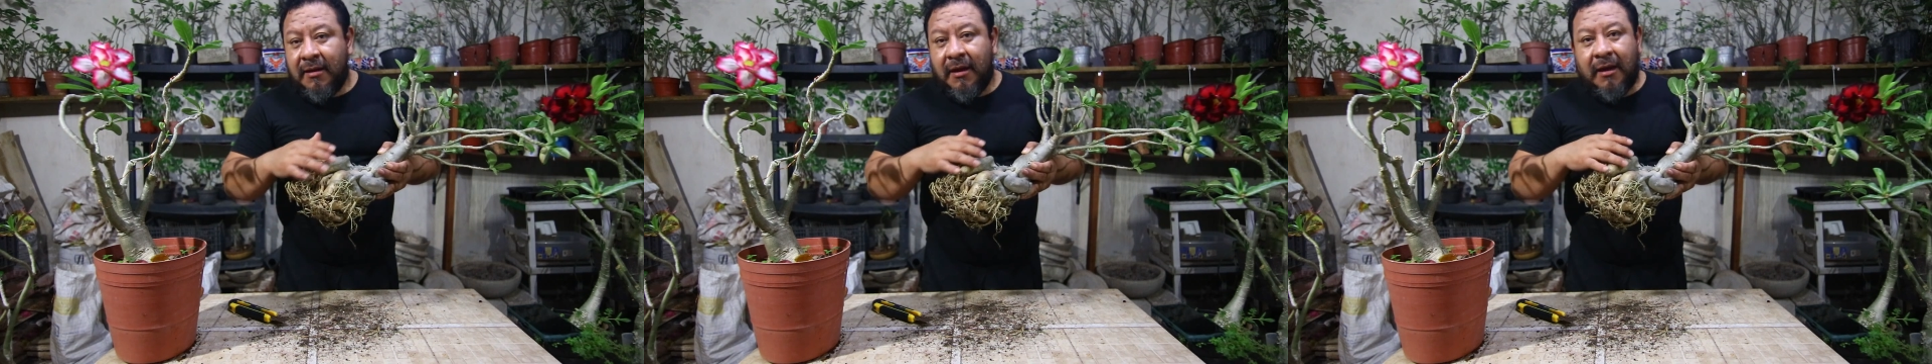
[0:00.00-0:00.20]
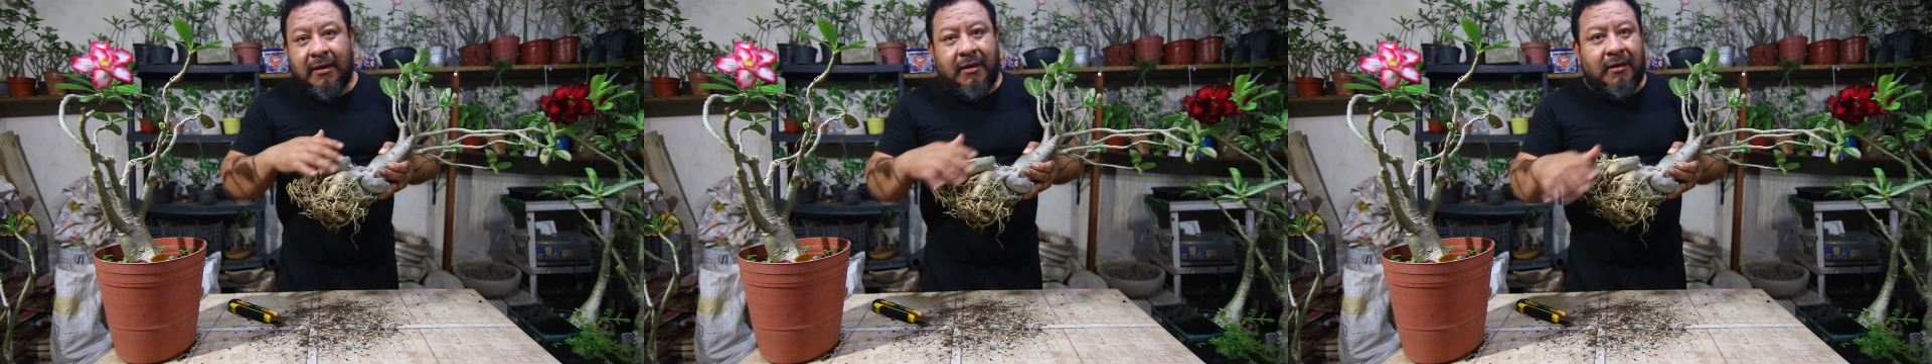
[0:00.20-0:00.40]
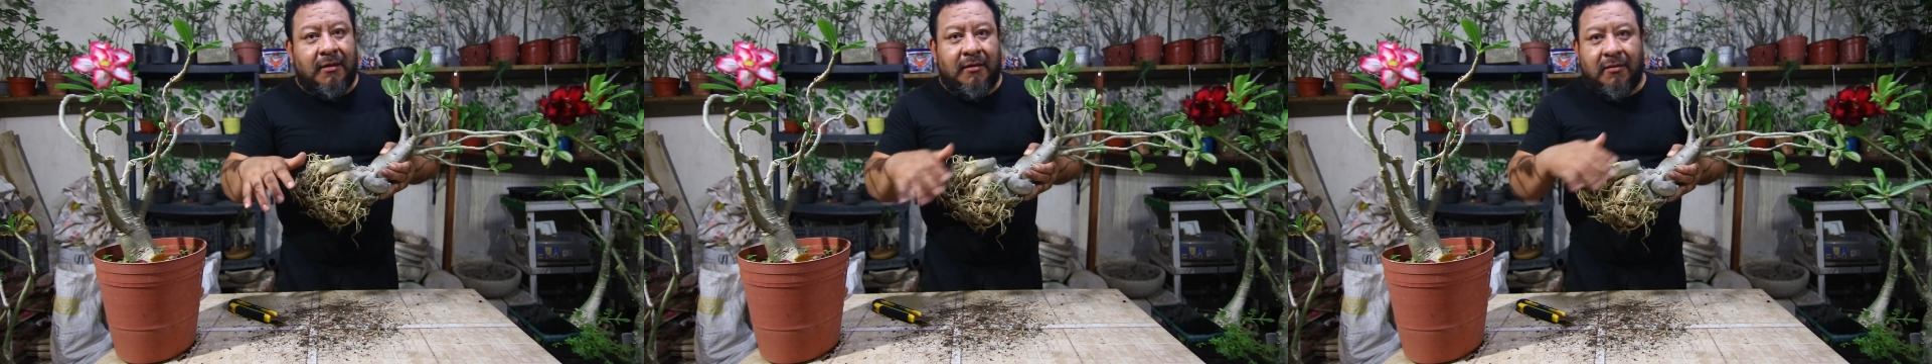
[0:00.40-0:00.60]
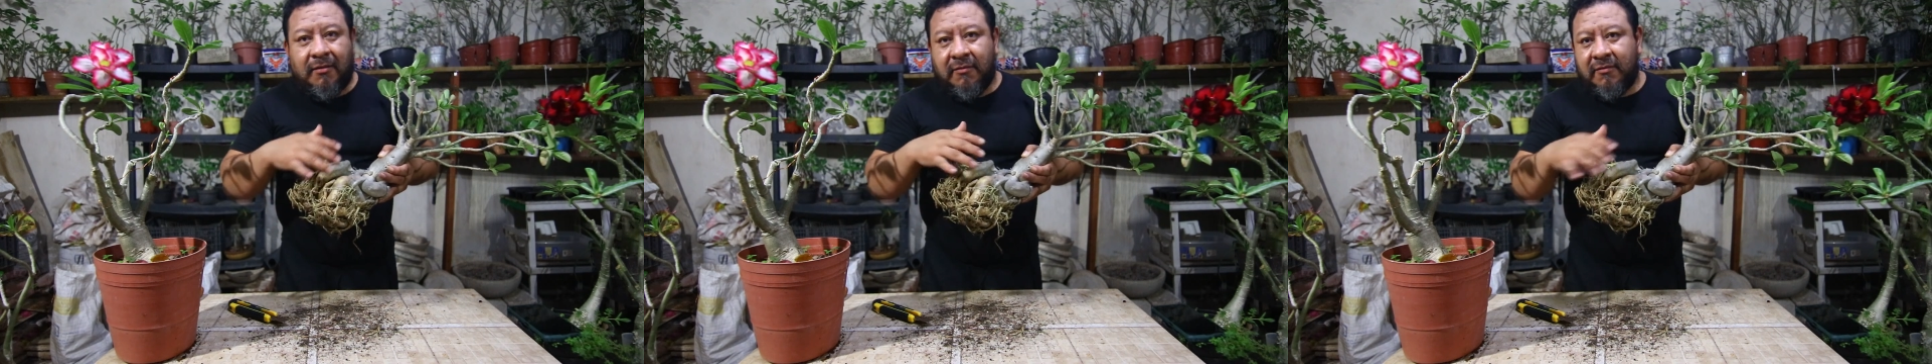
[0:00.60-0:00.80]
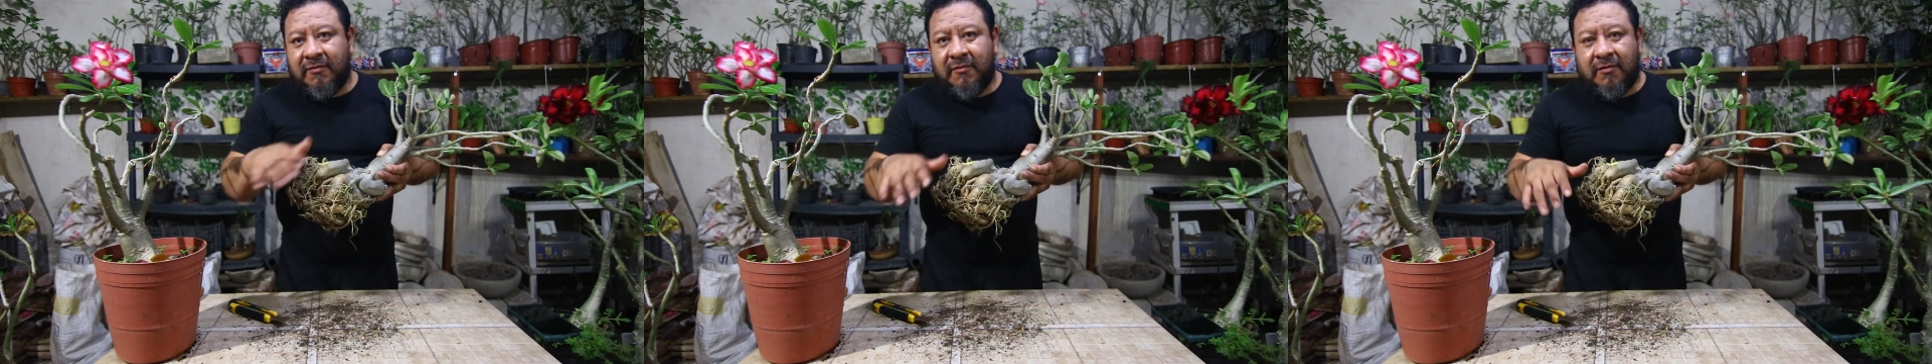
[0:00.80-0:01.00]
ahí
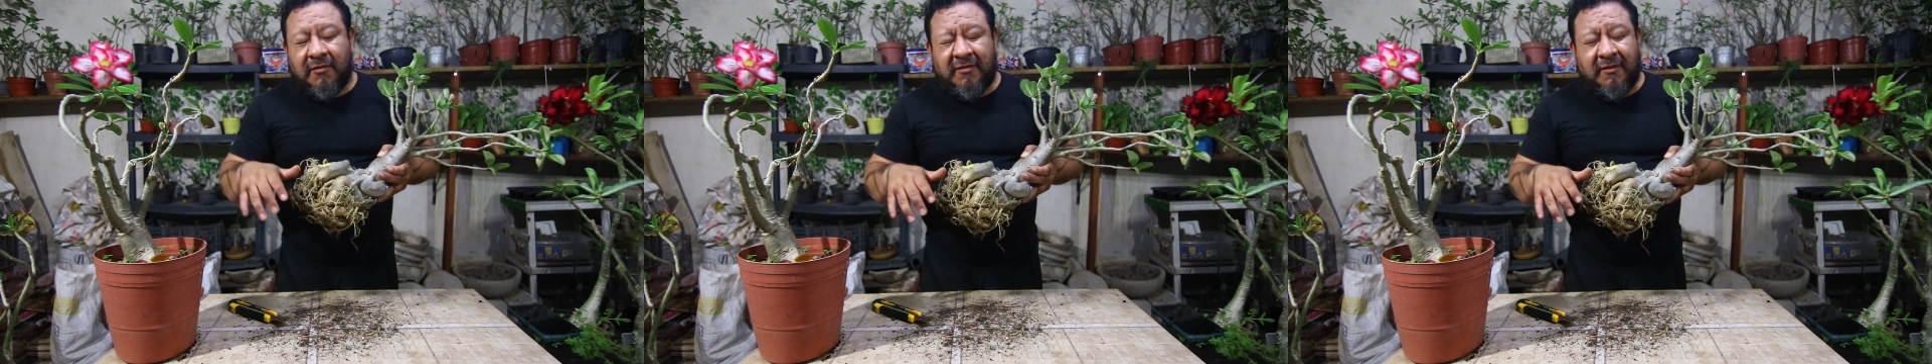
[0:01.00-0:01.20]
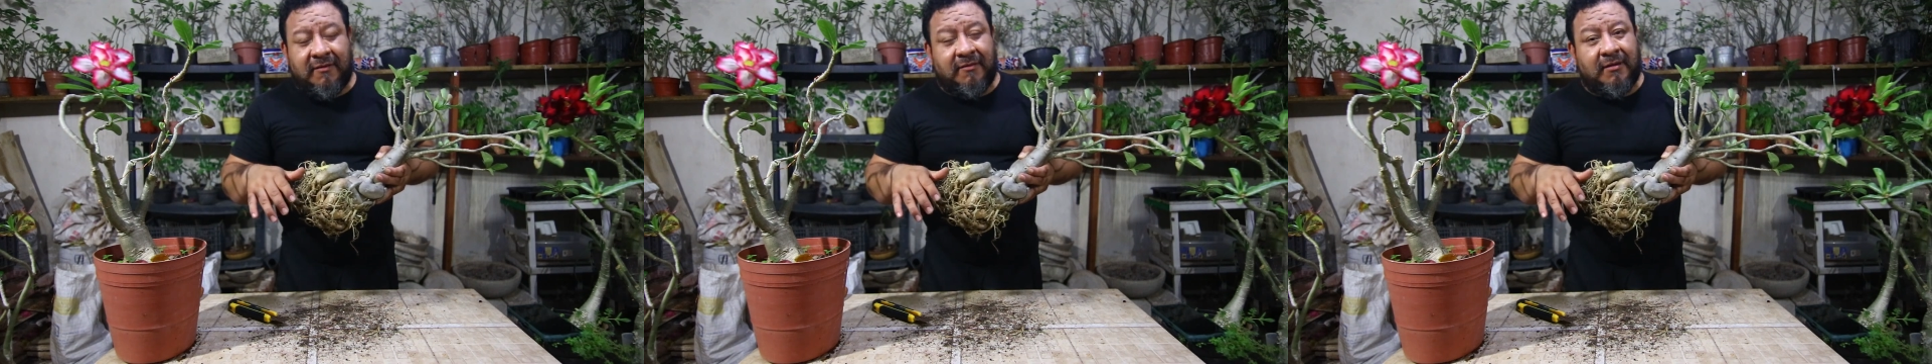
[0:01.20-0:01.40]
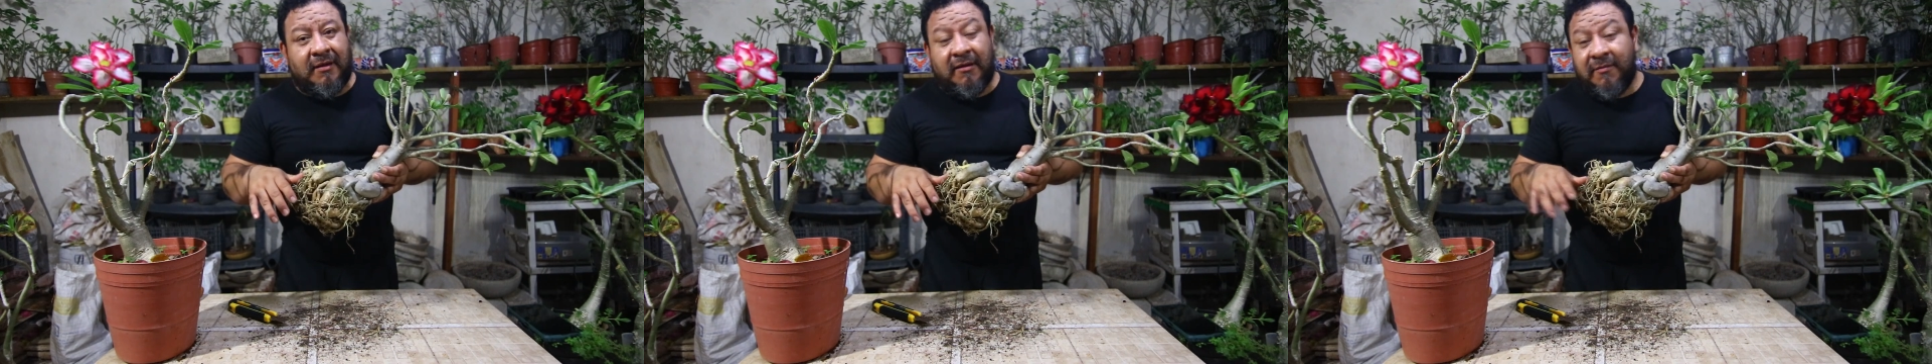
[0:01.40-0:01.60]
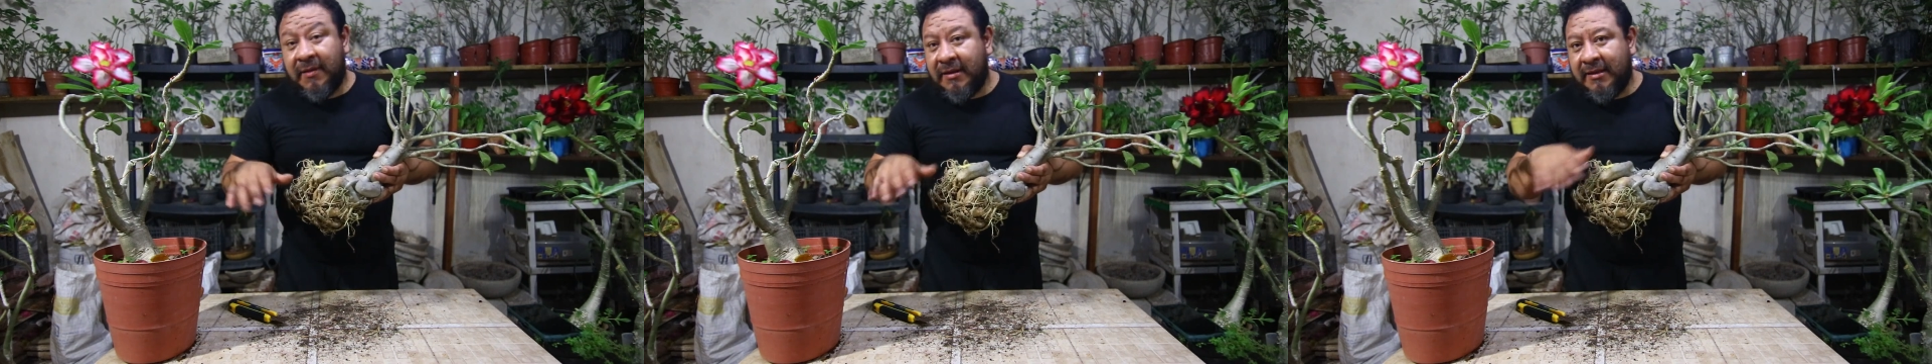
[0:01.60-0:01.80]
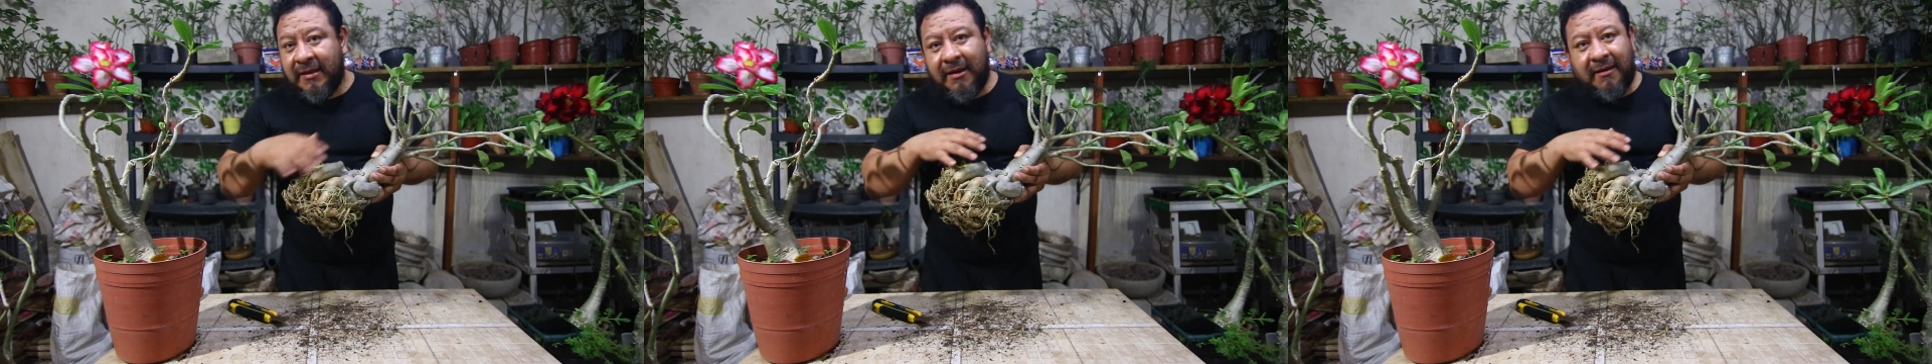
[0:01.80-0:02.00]
los, este, las
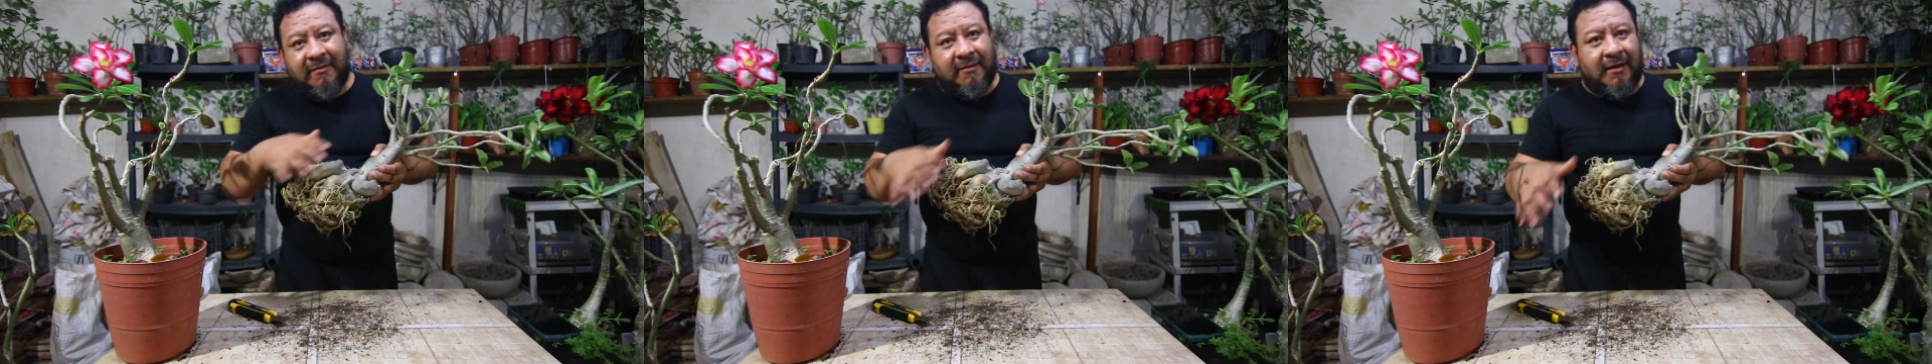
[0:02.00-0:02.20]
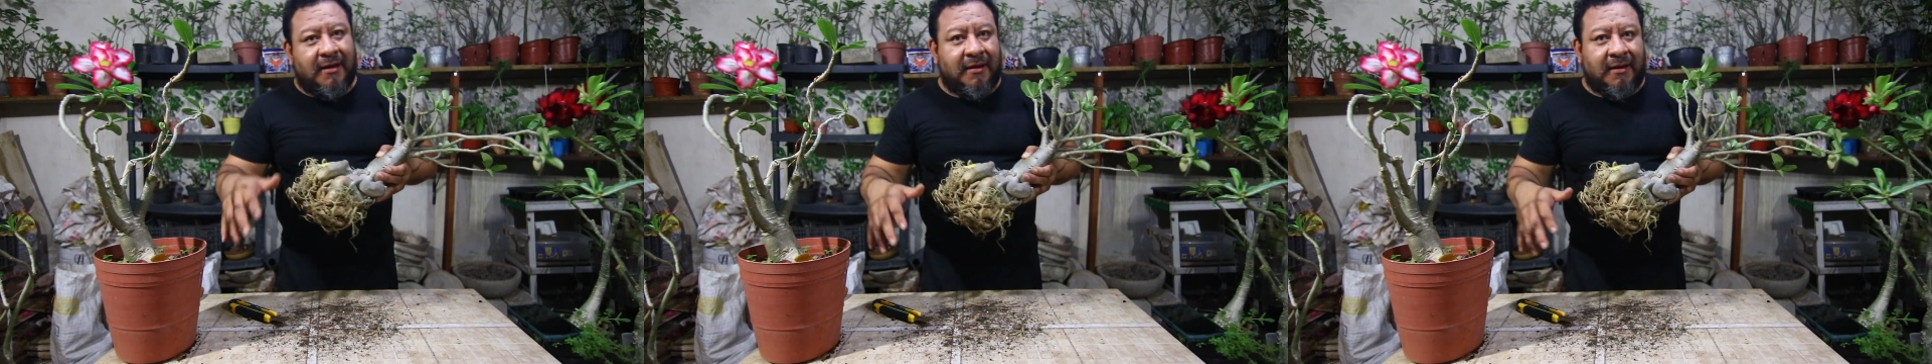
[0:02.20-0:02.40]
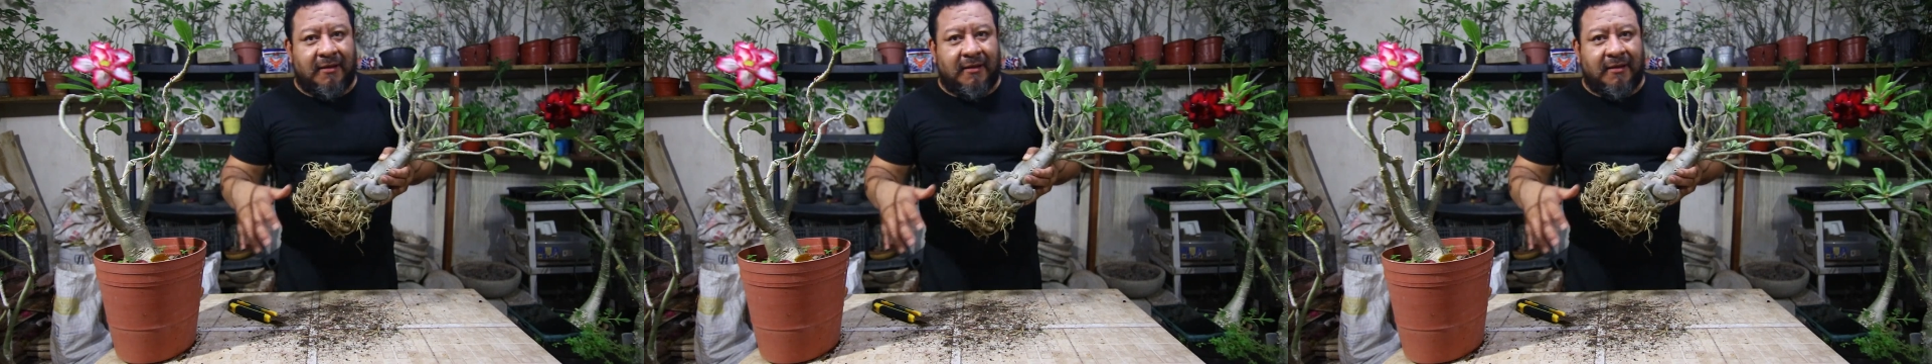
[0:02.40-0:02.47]
bacterias a,